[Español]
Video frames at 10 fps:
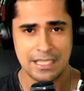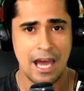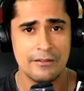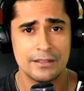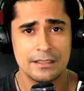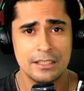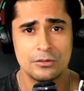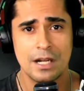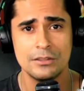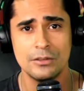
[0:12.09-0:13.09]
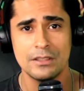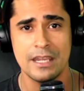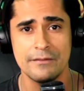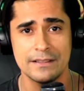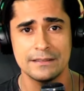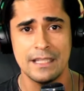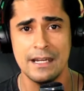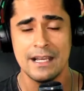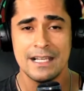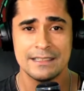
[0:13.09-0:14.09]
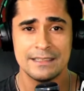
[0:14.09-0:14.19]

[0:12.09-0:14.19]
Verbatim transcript: al final de tu brazo y ahí va a estar. Si